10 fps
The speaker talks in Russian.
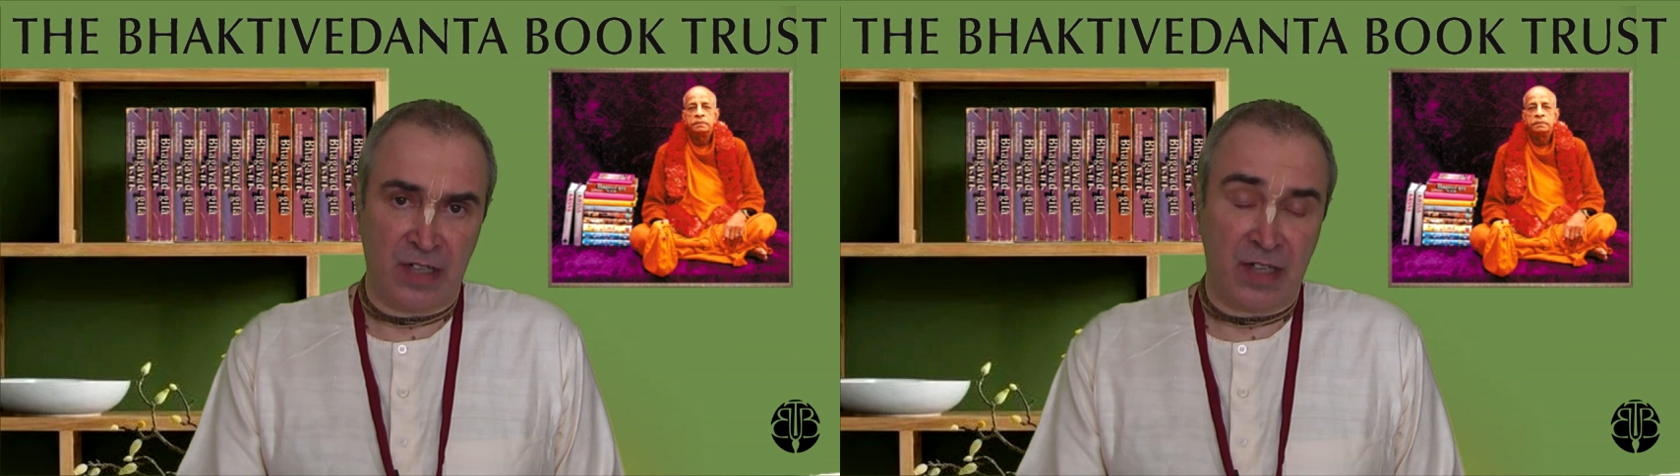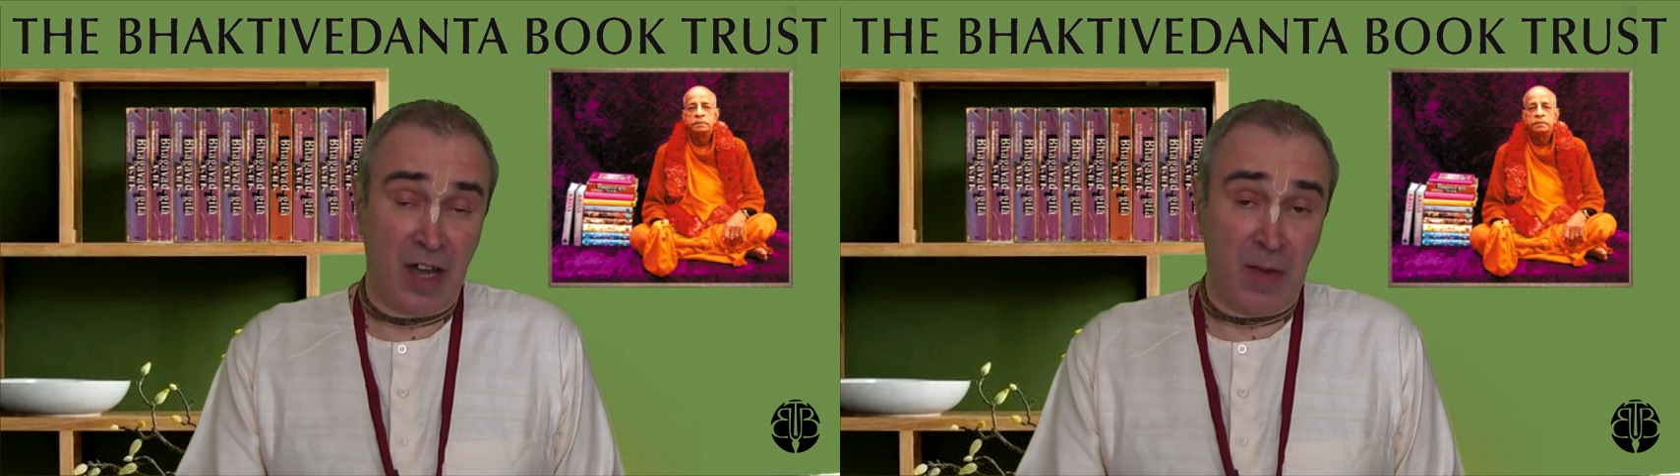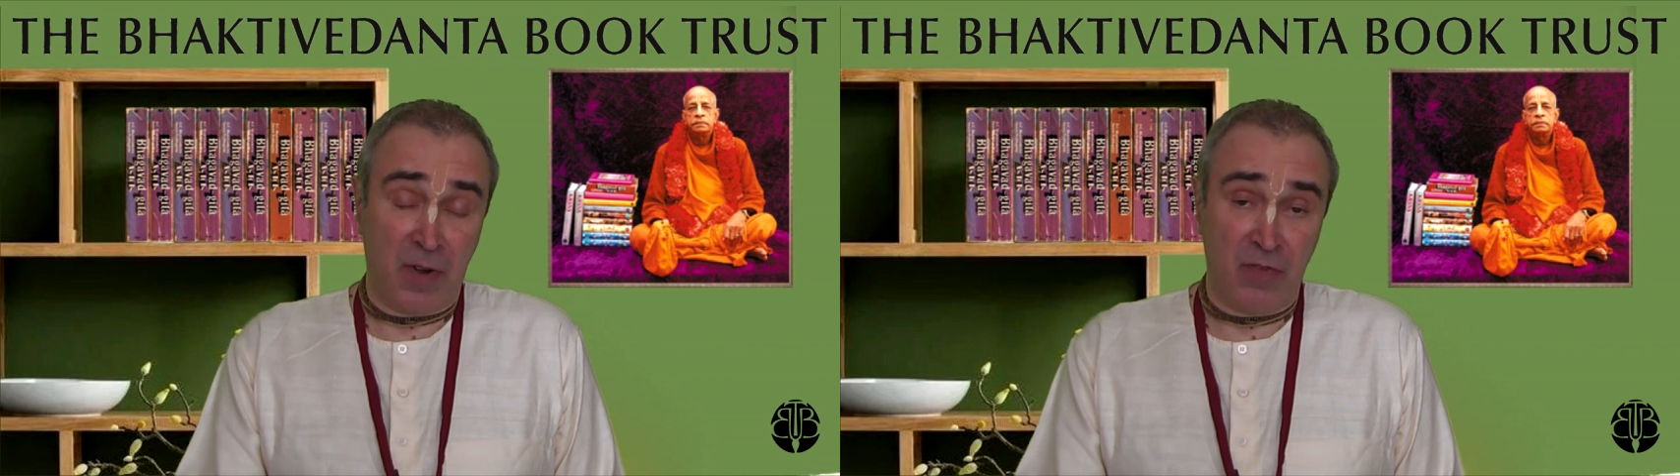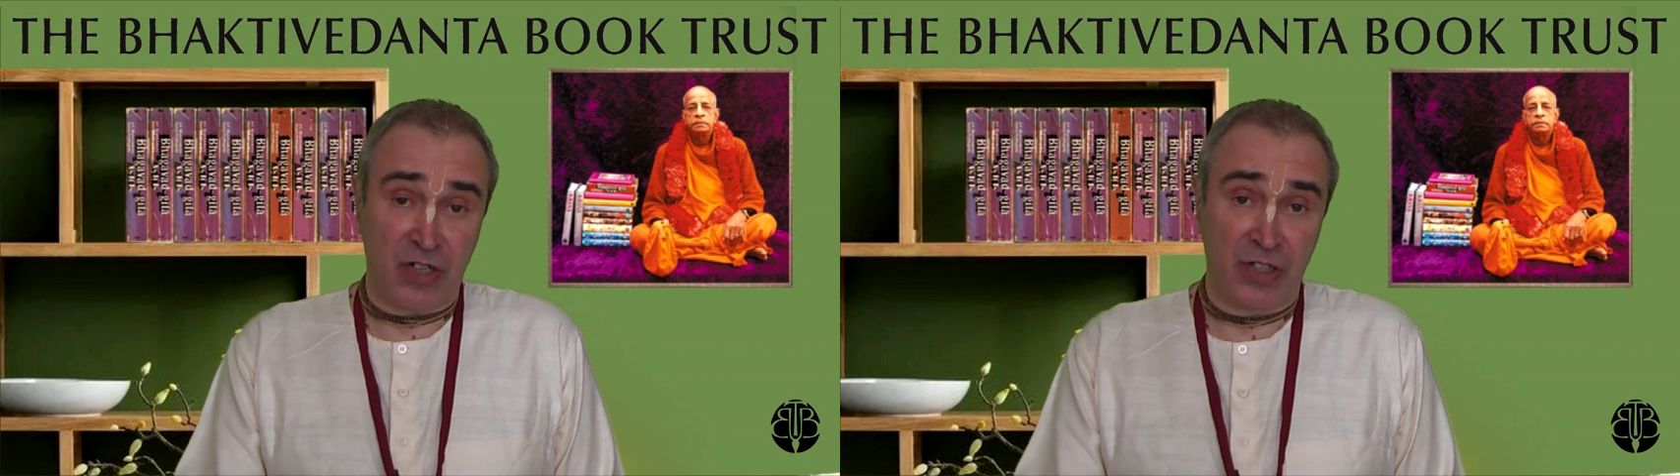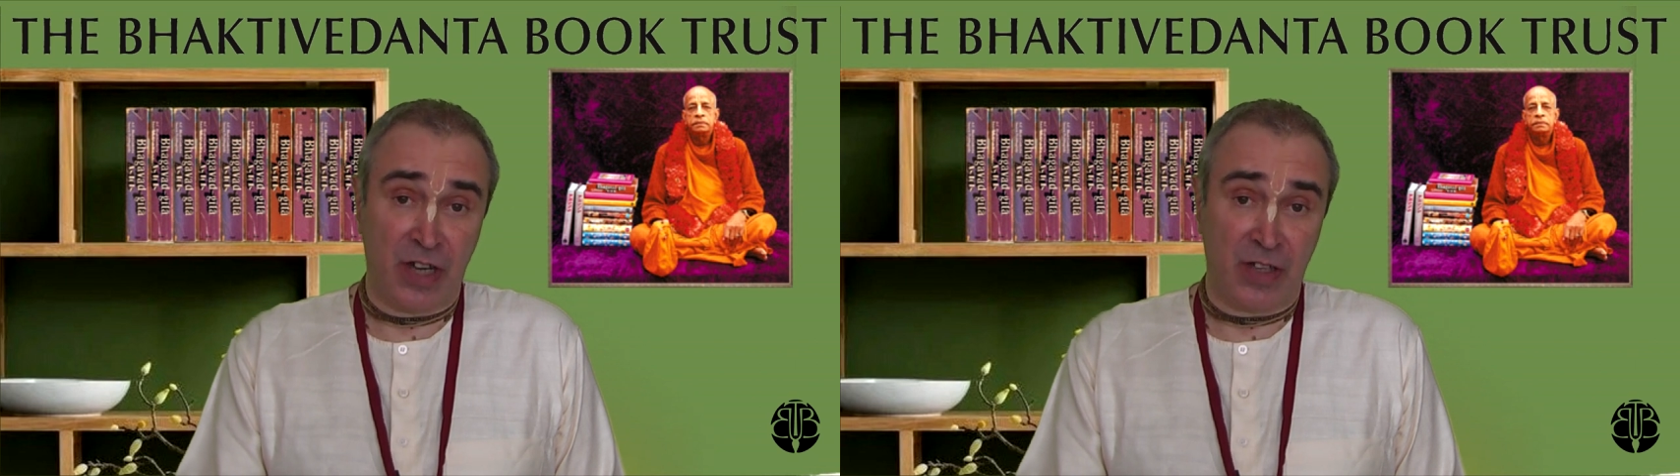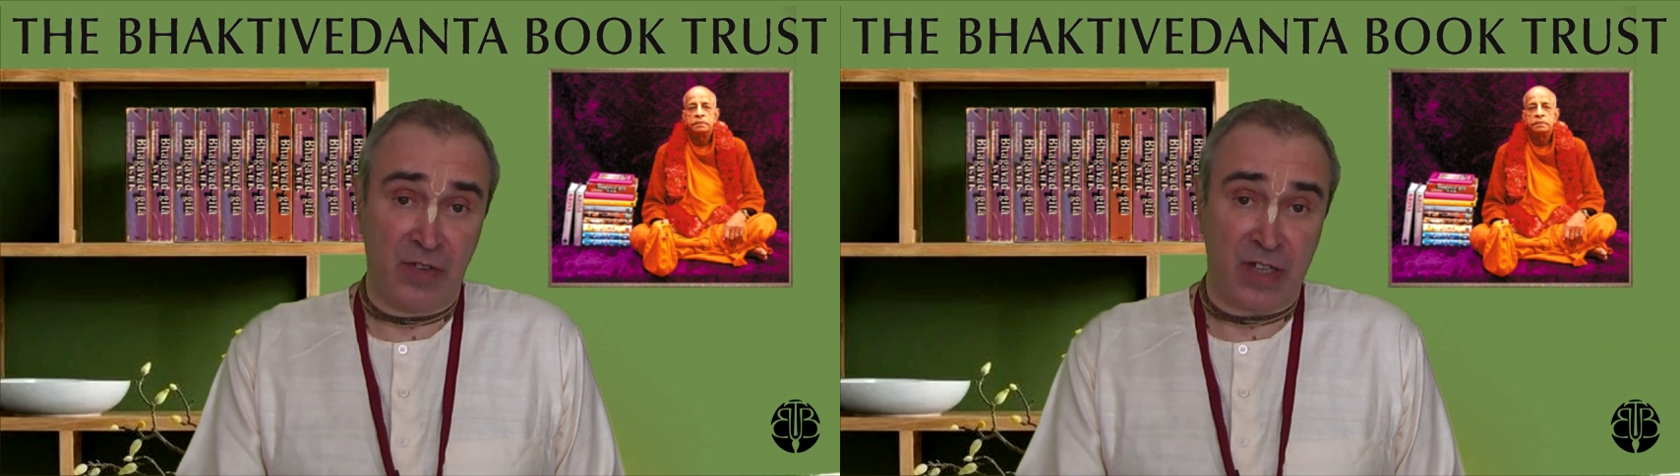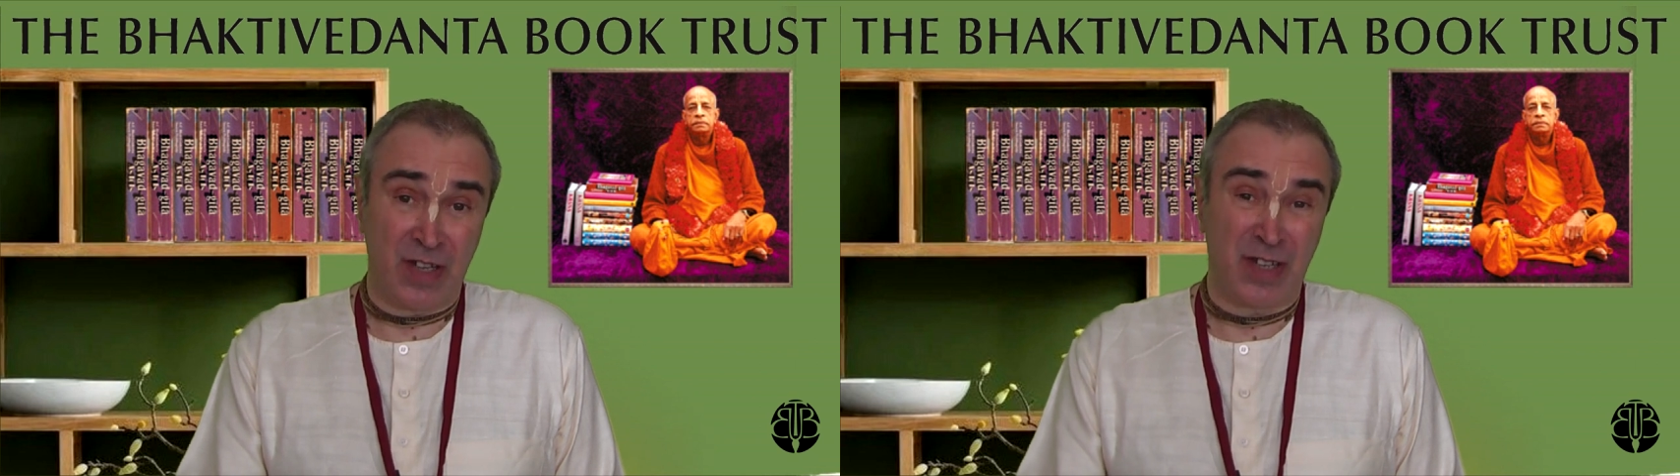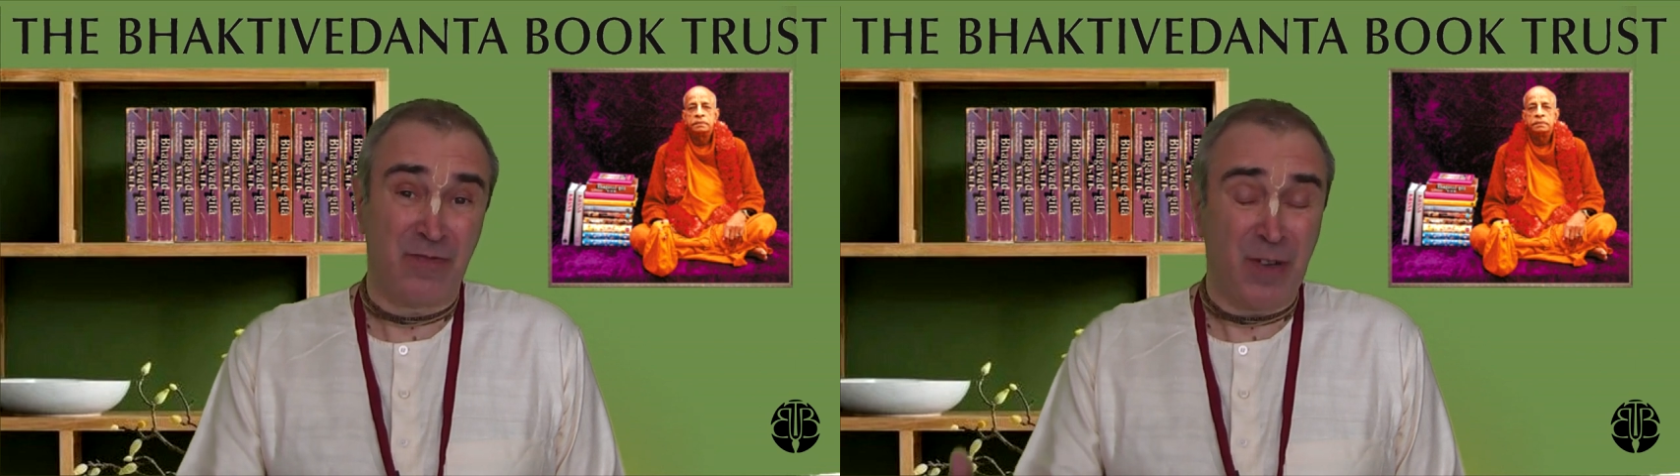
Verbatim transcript: такая повышенная ответственность